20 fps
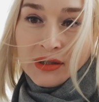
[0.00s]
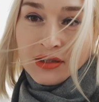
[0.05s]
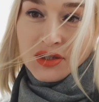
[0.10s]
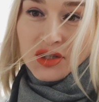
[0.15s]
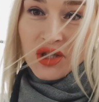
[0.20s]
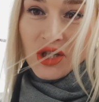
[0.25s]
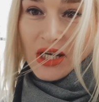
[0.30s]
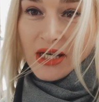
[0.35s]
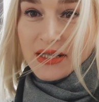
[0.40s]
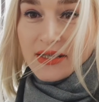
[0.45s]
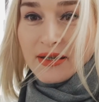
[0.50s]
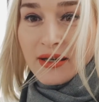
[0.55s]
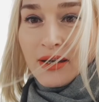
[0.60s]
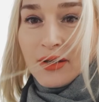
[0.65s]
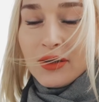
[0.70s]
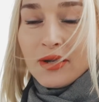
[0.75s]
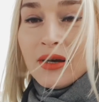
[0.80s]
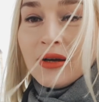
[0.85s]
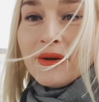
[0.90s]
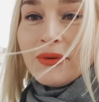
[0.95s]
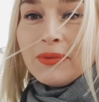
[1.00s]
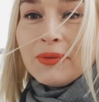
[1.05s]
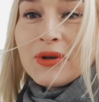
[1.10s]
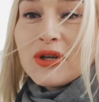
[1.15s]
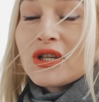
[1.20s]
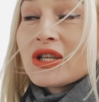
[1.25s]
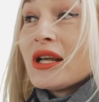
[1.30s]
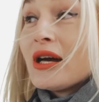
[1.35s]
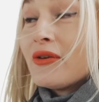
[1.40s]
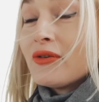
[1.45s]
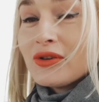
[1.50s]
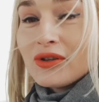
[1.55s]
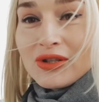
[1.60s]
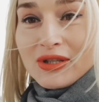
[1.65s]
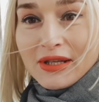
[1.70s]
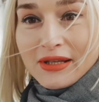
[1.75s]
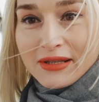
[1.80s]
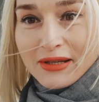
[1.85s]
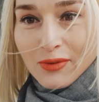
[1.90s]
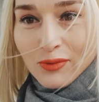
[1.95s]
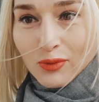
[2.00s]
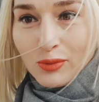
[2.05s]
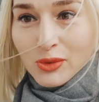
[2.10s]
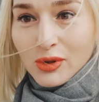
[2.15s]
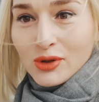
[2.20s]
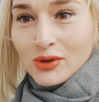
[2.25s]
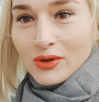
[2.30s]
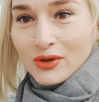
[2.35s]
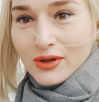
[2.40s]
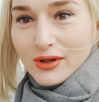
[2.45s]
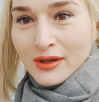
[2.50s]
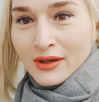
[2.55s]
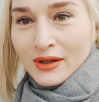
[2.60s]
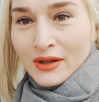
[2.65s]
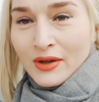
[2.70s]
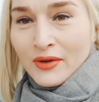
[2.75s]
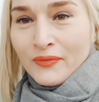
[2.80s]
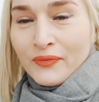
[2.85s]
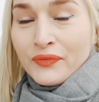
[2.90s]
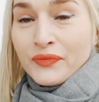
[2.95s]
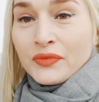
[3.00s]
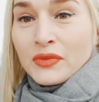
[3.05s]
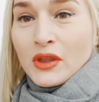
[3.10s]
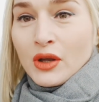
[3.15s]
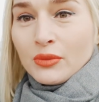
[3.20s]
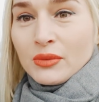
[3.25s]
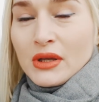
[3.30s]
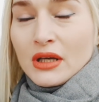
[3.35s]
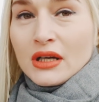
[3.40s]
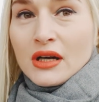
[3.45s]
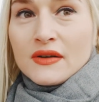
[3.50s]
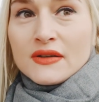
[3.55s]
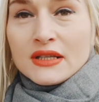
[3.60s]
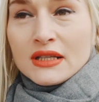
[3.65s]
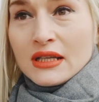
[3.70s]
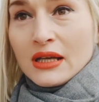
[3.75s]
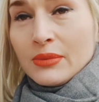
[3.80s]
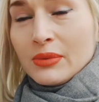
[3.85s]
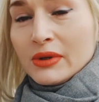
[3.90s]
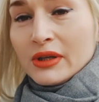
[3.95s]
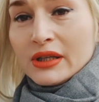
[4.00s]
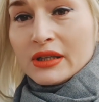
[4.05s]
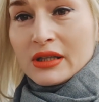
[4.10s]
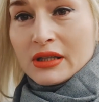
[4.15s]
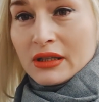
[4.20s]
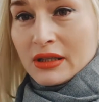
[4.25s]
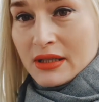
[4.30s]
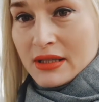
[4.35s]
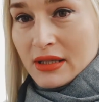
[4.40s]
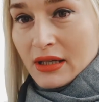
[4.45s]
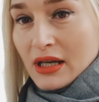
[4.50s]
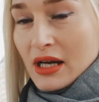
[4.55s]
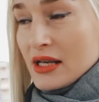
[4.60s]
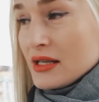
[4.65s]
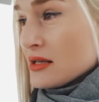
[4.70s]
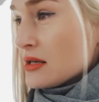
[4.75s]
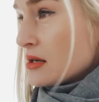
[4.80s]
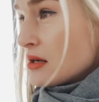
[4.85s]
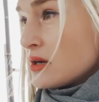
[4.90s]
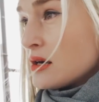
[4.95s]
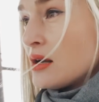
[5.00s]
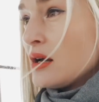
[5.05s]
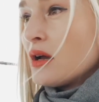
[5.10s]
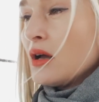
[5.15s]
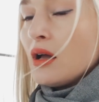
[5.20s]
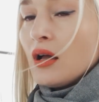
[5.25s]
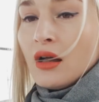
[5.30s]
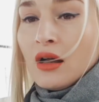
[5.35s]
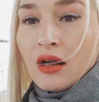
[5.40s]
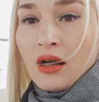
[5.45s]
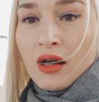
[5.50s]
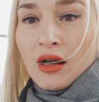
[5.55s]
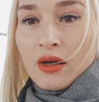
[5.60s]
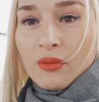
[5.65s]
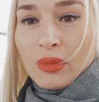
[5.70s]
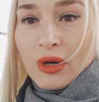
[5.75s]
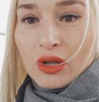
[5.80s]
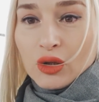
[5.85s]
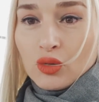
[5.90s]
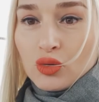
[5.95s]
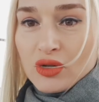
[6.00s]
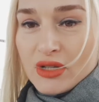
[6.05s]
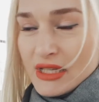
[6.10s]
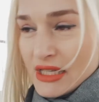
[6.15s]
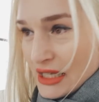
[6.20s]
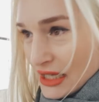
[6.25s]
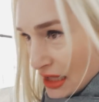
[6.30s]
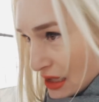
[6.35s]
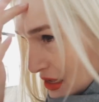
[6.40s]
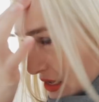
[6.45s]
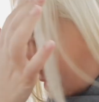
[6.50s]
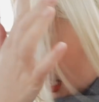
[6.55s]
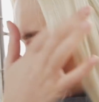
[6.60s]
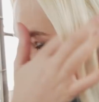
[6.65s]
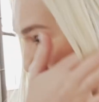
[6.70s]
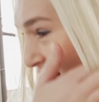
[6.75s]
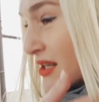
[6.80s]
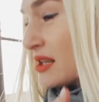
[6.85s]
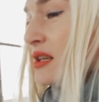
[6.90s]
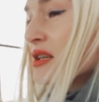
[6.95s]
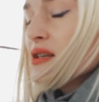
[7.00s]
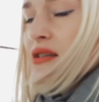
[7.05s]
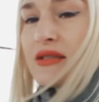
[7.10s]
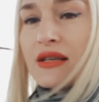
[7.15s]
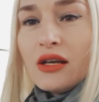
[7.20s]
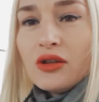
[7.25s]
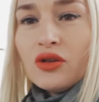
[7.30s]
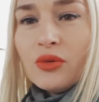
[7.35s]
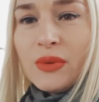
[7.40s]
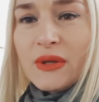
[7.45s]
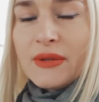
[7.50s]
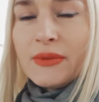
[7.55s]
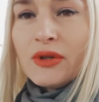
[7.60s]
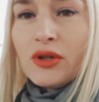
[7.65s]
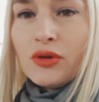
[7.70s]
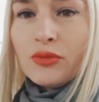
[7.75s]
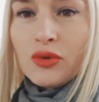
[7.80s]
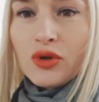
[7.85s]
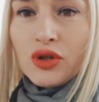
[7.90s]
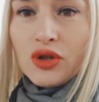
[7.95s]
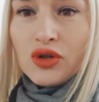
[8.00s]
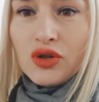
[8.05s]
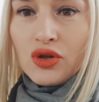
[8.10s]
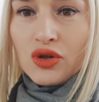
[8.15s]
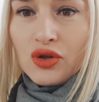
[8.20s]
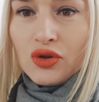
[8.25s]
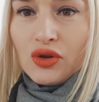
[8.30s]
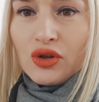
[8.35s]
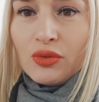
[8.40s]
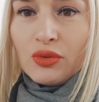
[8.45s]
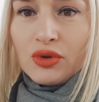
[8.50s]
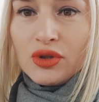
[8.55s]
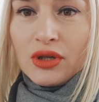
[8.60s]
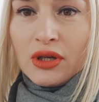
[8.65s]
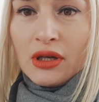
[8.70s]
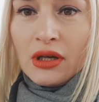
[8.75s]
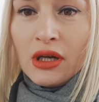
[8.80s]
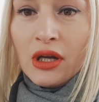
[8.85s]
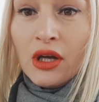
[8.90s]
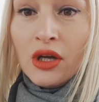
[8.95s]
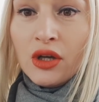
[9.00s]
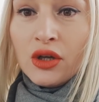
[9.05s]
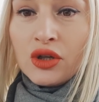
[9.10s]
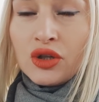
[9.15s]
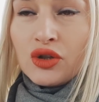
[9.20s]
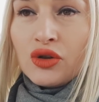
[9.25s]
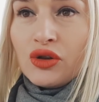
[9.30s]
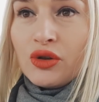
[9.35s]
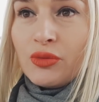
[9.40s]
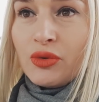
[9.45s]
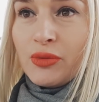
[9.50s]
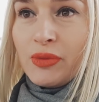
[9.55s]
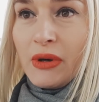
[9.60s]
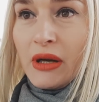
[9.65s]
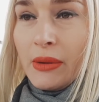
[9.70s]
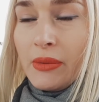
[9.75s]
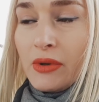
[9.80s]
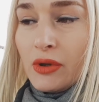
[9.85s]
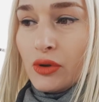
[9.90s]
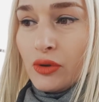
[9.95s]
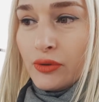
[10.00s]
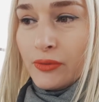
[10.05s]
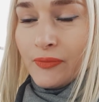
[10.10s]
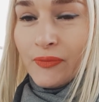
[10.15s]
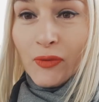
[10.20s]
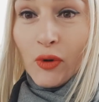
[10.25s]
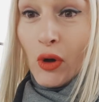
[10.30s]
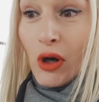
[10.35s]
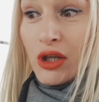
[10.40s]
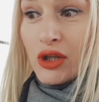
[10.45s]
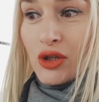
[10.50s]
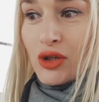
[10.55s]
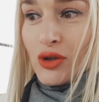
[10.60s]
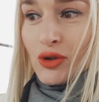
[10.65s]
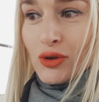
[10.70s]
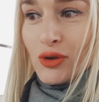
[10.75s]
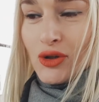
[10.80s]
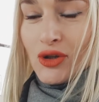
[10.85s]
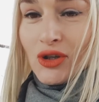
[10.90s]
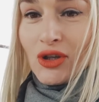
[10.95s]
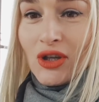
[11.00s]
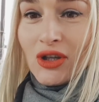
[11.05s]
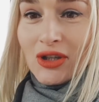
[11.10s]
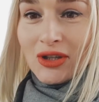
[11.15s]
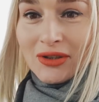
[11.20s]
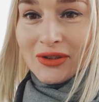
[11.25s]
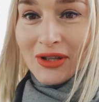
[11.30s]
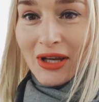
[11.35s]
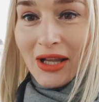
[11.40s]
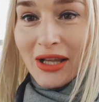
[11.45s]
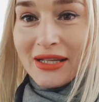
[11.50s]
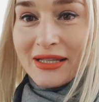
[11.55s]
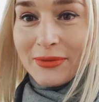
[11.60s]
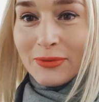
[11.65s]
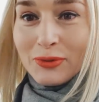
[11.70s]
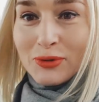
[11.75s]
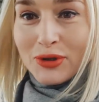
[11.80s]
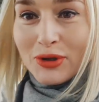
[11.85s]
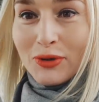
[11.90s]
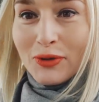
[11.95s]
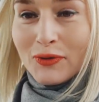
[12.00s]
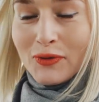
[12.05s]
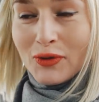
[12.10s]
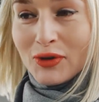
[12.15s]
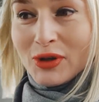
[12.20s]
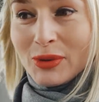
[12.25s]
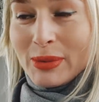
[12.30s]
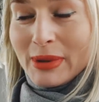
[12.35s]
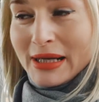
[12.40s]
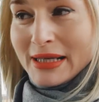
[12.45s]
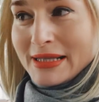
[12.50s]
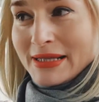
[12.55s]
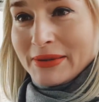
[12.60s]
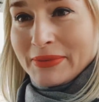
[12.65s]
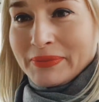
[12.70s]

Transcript: Сейчас я пришла вот к детскому миру. У меня, как всегда, был интернет-заказ, подгузники, и заодно посмотрю, может, еще что-нибудь что-нибудь приобрету. Но одежды точно нет. Дала себе установку не брать.